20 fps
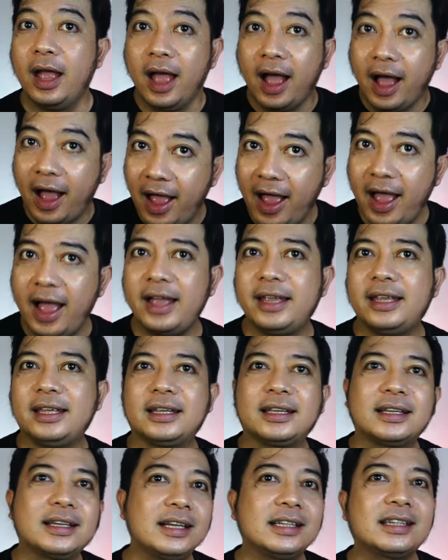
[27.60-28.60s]

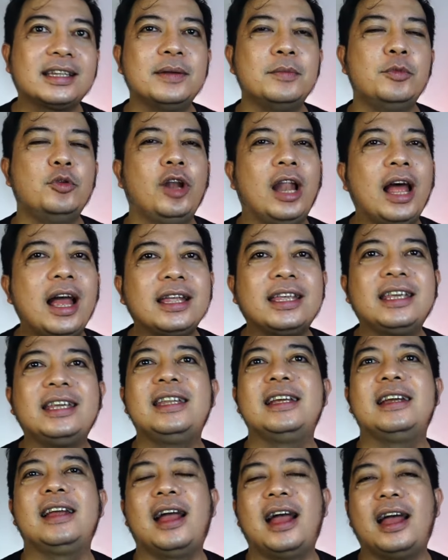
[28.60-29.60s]
Hai, ketemu lagi
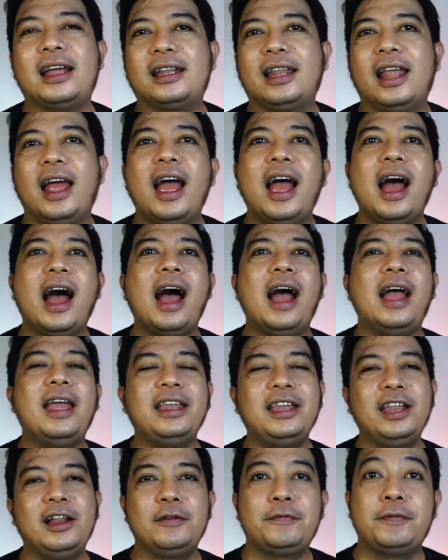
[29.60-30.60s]
dengan
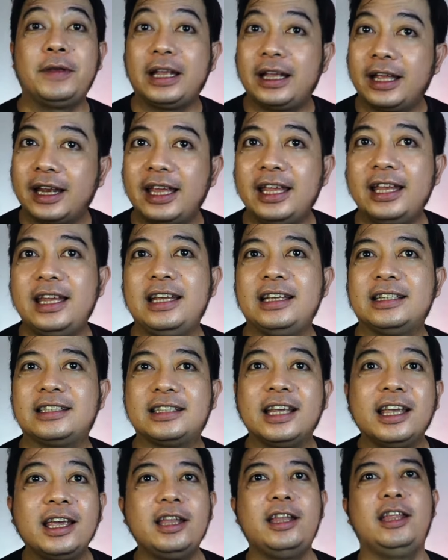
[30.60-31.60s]
Aidil Fikri di
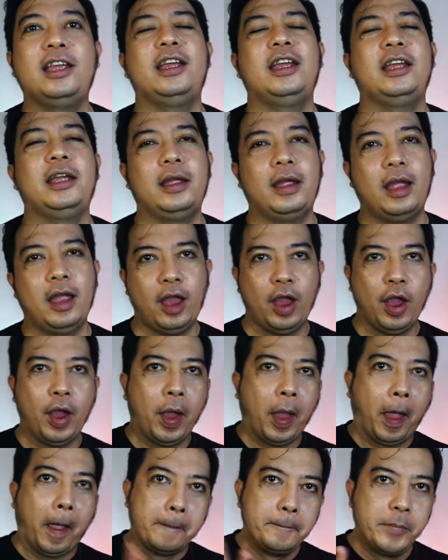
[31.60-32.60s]
sini.
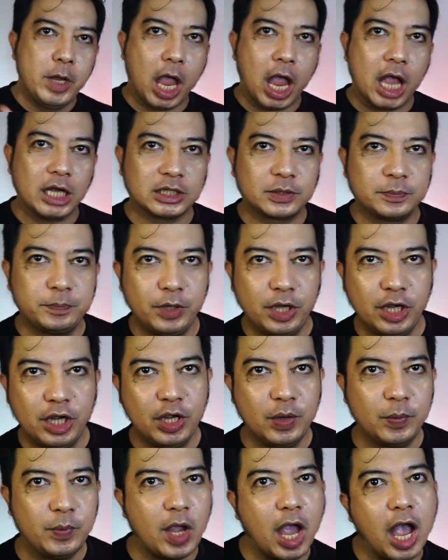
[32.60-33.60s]

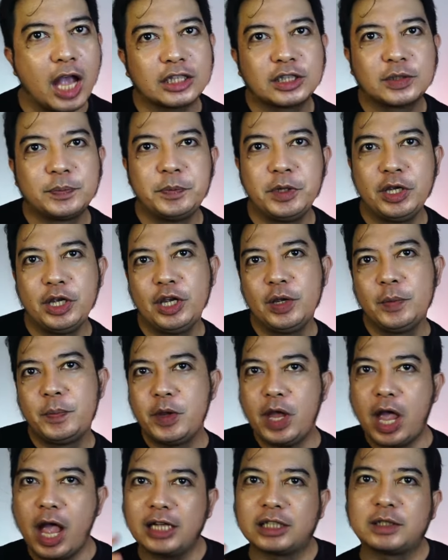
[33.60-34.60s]
BXB, BXB,
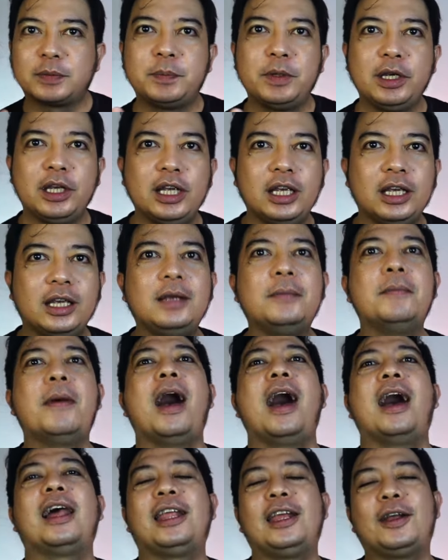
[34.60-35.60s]
BXB,
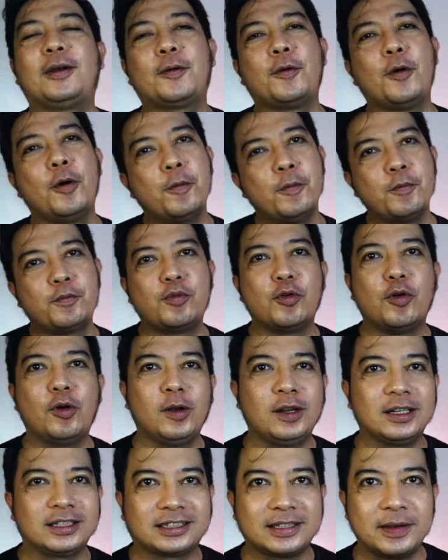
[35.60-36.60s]
mari
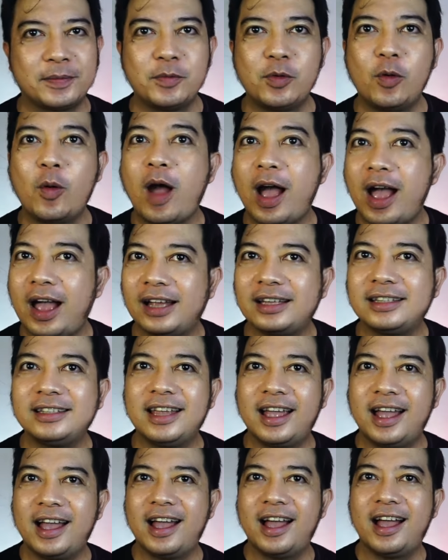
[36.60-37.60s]
kumpul
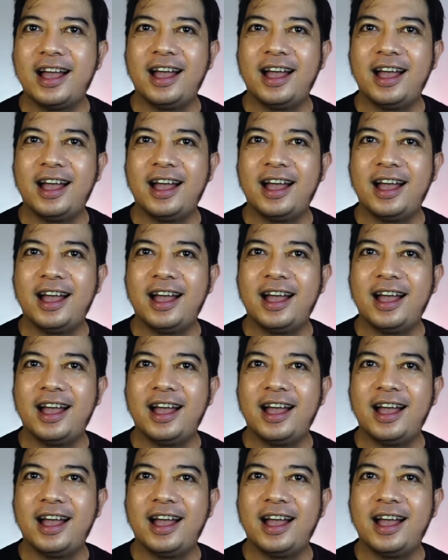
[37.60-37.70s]
semuanya.